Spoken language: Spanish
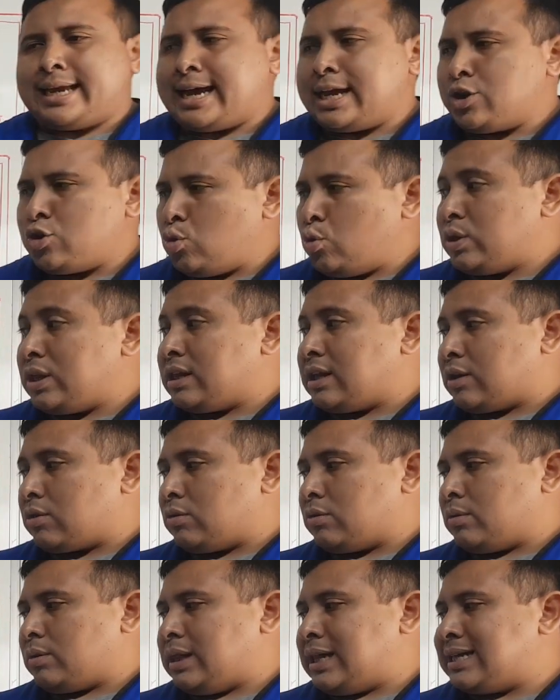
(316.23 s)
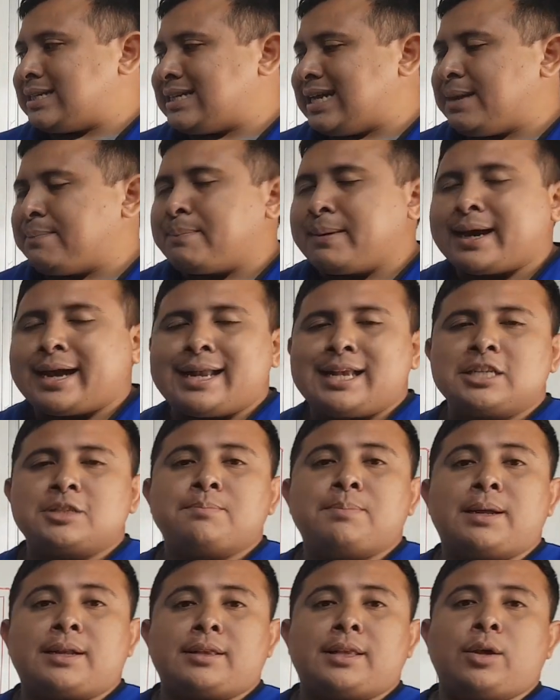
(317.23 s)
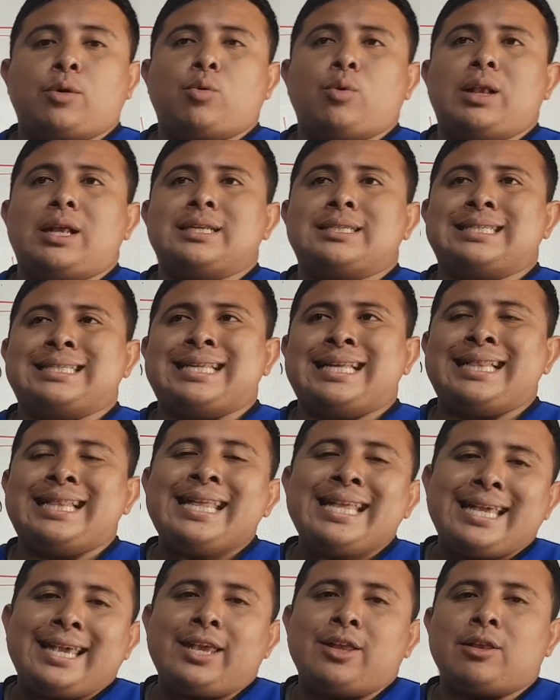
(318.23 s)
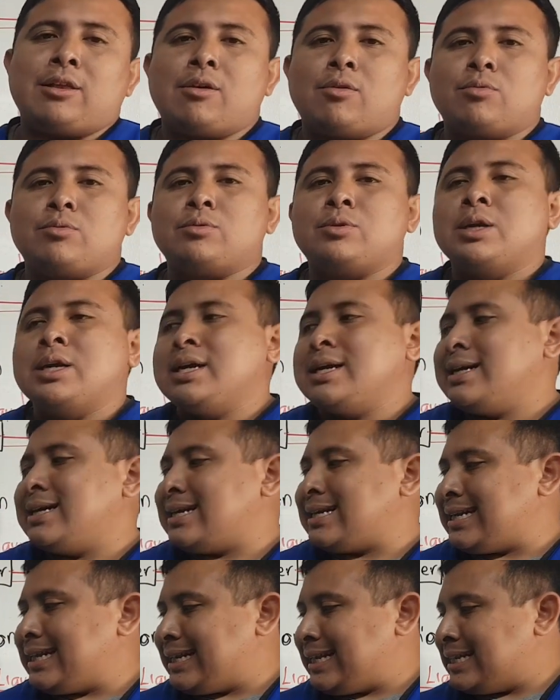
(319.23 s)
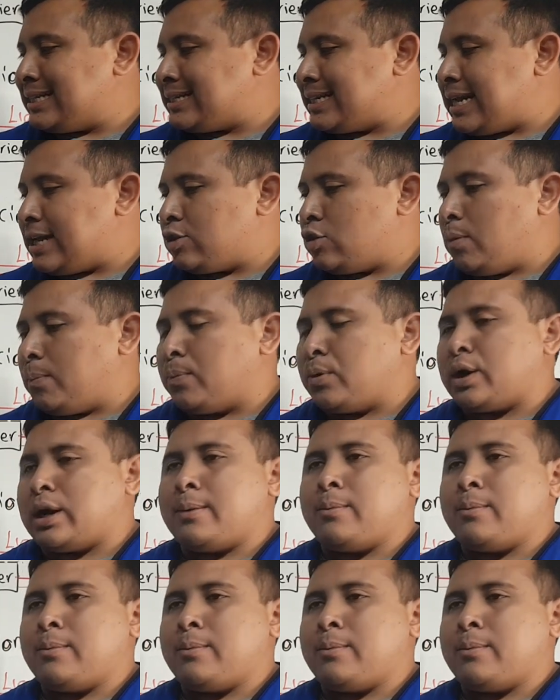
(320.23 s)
que ayudan a controlar si hay pequeñas partículas de líquido aún regresando, por